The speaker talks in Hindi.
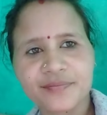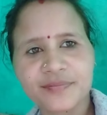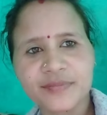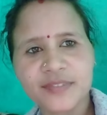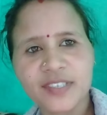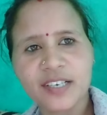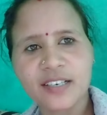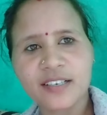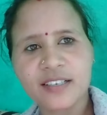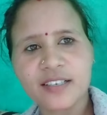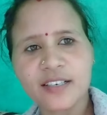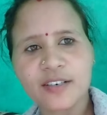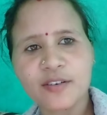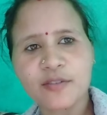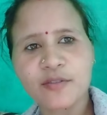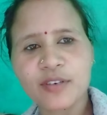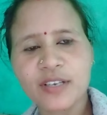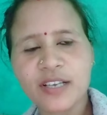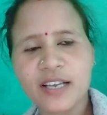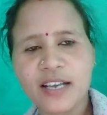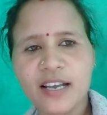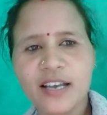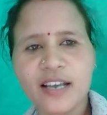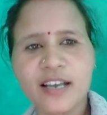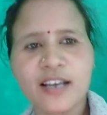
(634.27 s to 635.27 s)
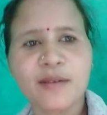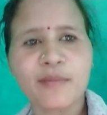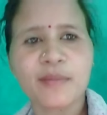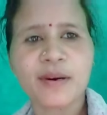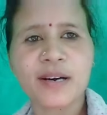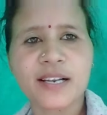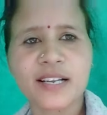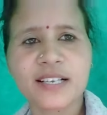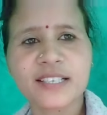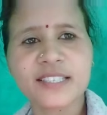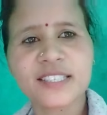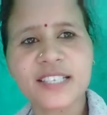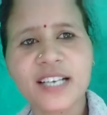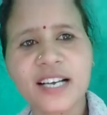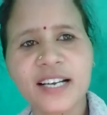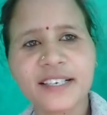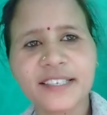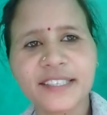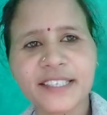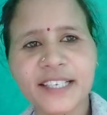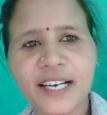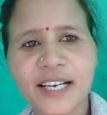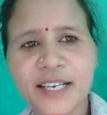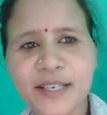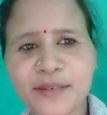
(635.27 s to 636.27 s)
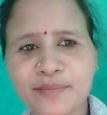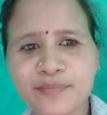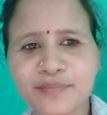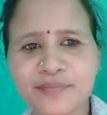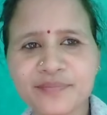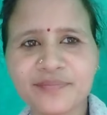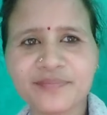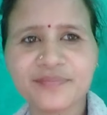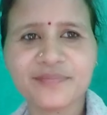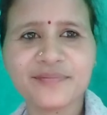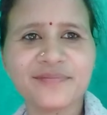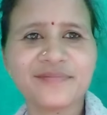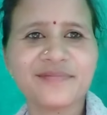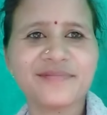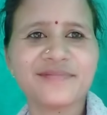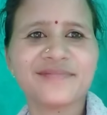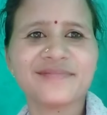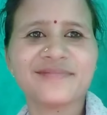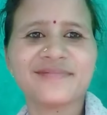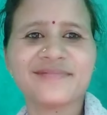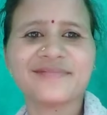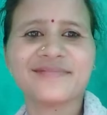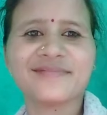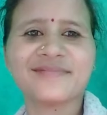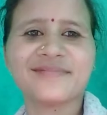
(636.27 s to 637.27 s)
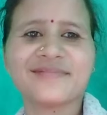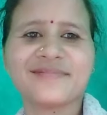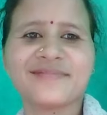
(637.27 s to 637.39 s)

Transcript: हो गया है हमारा चाय टाइम